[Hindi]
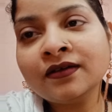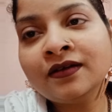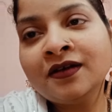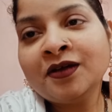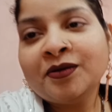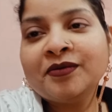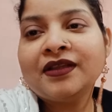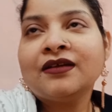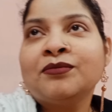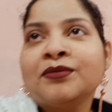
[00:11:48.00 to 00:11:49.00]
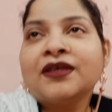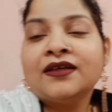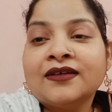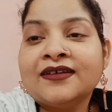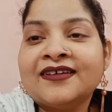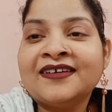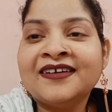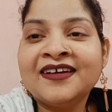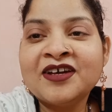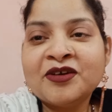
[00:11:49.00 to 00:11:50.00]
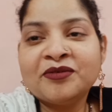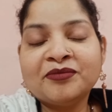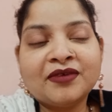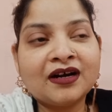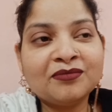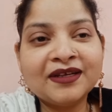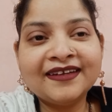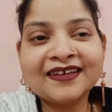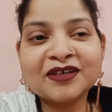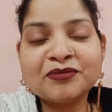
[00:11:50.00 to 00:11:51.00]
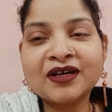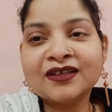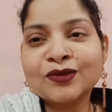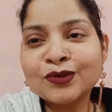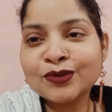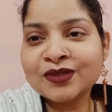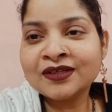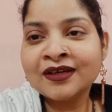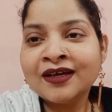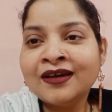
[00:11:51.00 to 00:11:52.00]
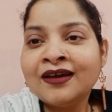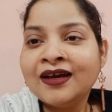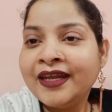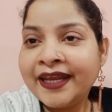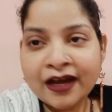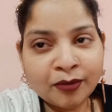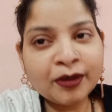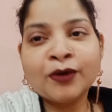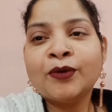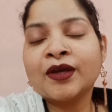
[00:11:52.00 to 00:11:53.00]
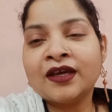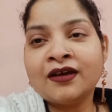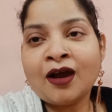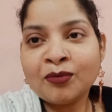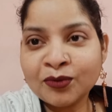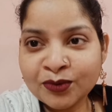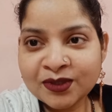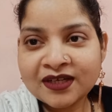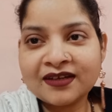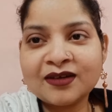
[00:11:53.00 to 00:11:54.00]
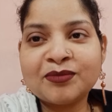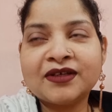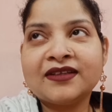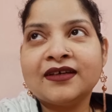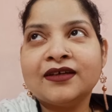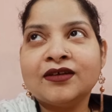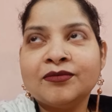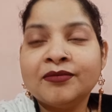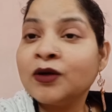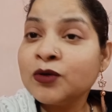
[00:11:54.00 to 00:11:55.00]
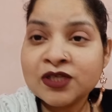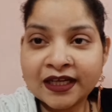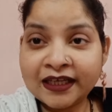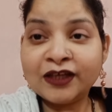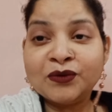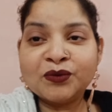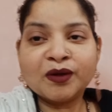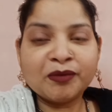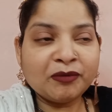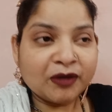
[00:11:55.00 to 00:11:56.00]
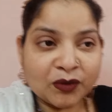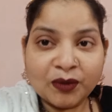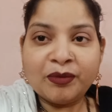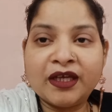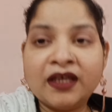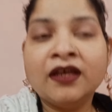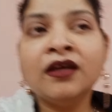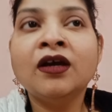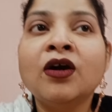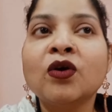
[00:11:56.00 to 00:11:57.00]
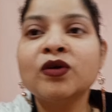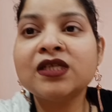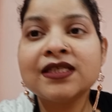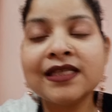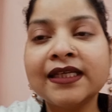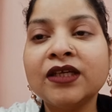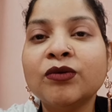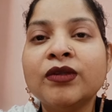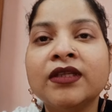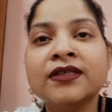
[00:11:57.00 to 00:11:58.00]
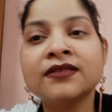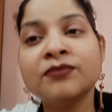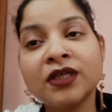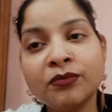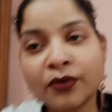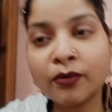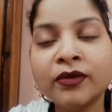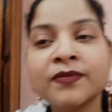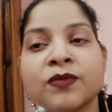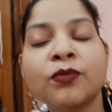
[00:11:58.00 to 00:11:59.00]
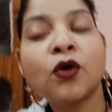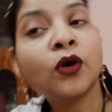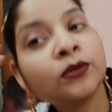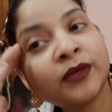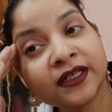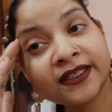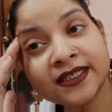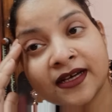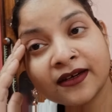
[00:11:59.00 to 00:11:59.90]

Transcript: ना मतलब कि माँ बनने के बाद खुश ना भी हो के आपको खुश रहना पड़ता है मैं खुश नहीं हूँ अभी बिल्कुल भी खुश इसलिए नहीं हूँ इन दस मेरी प्रॉब्लम्स बहुत बढ़ती